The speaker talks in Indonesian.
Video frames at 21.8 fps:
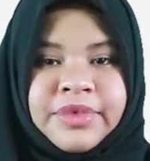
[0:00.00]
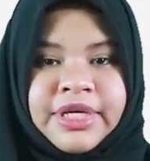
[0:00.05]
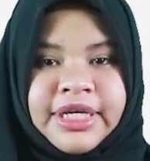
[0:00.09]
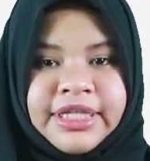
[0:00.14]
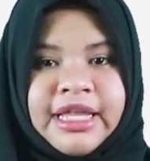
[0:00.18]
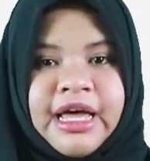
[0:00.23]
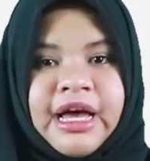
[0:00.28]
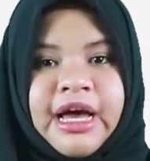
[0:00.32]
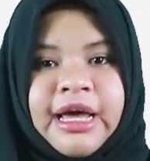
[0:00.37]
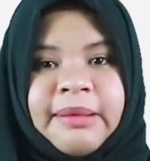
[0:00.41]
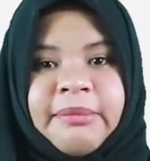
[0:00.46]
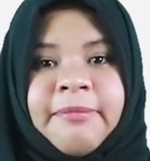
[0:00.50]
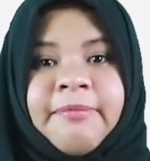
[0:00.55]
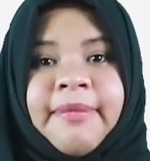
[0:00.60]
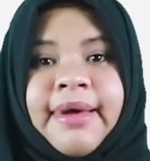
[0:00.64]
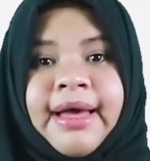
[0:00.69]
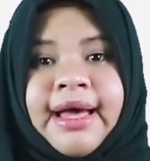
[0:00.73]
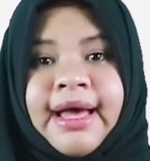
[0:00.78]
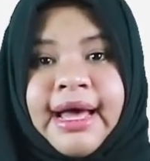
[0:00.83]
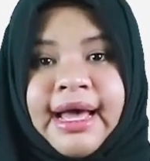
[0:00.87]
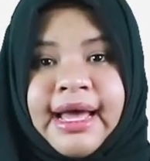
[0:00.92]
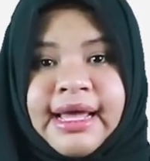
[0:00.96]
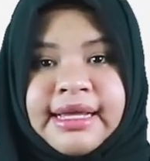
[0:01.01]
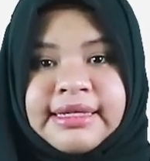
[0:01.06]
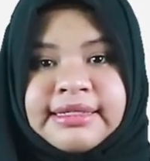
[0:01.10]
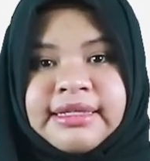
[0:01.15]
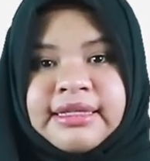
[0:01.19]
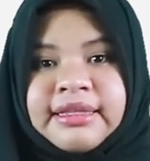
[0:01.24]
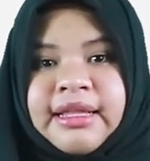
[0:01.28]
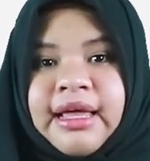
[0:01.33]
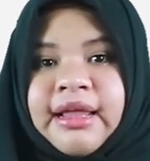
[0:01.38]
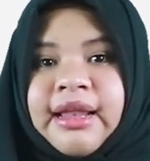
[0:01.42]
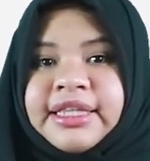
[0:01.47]
kita akan
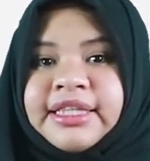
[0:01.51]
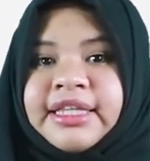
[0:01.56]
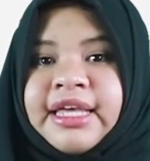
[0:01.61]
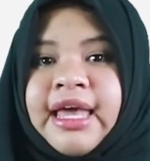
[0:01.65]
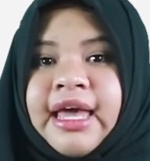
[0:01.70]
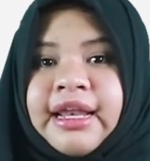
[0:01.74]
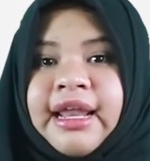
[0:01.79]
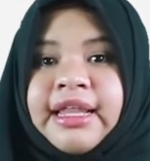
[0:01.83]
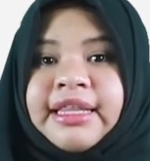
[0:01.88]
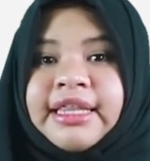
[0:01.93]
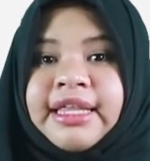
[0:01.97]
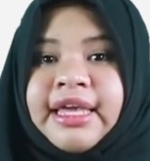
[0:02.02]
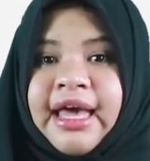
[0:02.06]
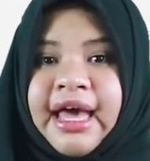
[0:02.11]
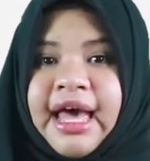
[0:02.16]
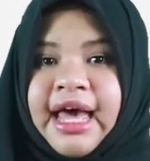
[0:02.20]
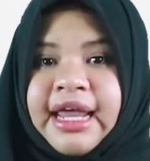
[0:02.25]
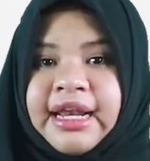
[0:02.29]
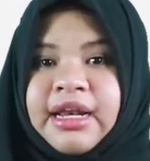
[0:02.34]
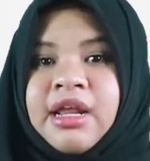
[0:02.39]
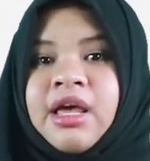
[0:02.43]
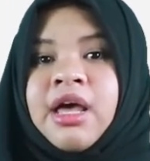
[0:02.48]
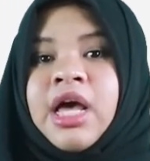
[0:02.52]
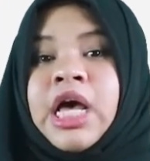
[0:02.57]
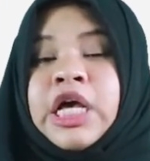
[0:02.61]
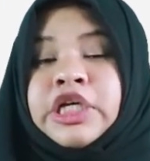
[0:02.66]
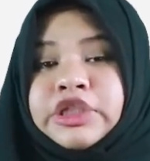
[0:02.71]
membahas tentang latihan-latihan